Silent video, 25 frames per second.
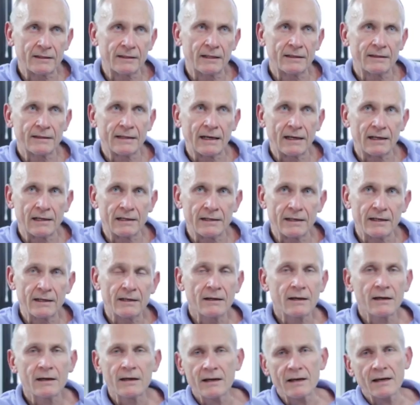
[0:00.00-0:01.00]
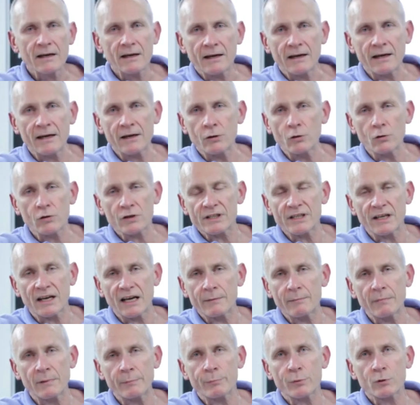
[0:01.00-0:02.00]
dettagli che non
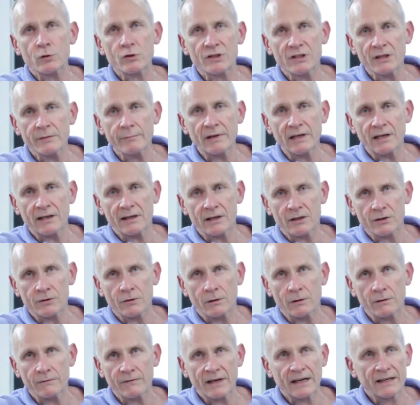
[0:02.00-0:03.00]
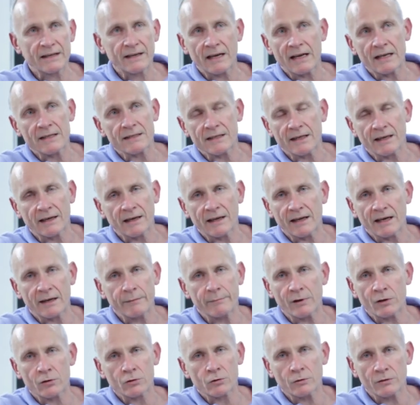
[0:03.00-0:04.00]
sarebbe possibile risolvere, che anzi
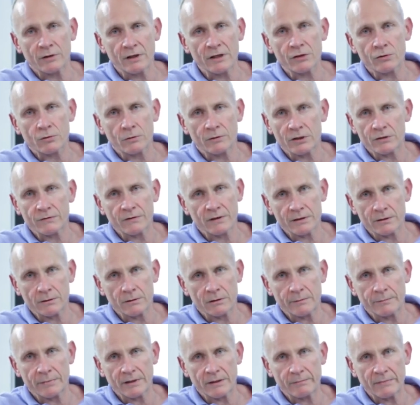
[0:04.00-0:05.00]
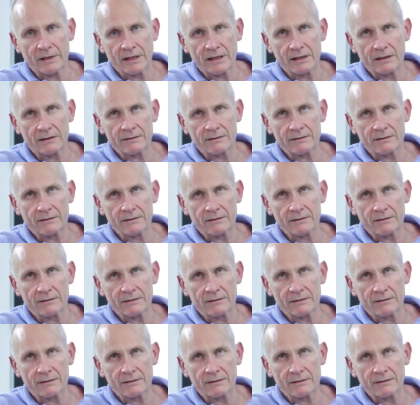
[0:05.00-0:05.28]
creerebbero insoddisfazione per me.